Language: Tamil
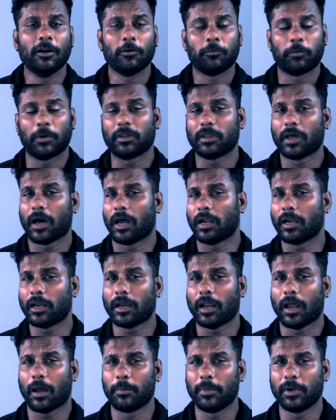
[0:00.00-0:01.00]
ஃபர்ஸ்ட்
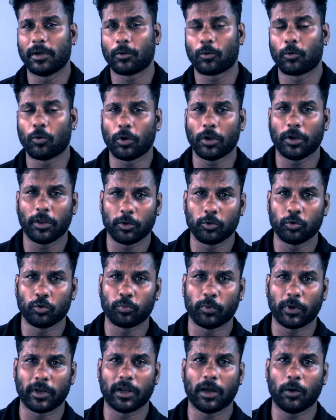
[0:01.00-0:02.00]
ஹண்ட்ரட் அப்படின்ற கோடை நீங்கள் யூஸ்
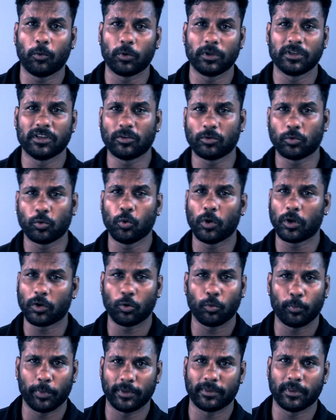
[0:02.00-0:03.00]
பண்ணினா உங்களுக்கு ஜஸ்ட் டூ
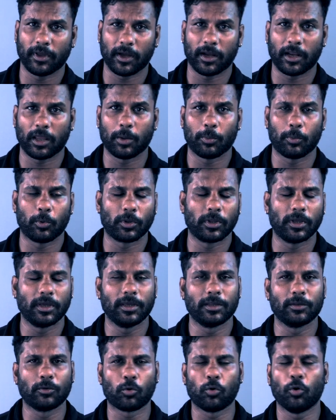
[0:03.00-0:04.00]
ஹண்ட்ரட் ருபீஸ் தான் கிடைக்க போகுது
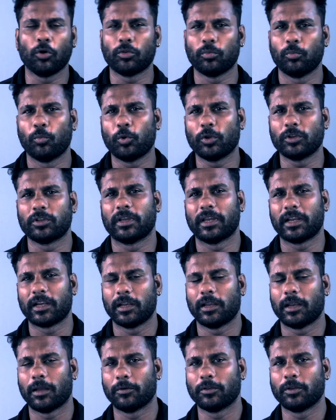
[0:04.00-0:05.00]
இந்த கோர்ஸ் முடிச்ச
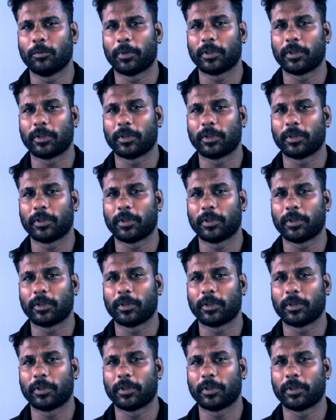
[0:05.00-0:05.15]
எண்டில் வந்து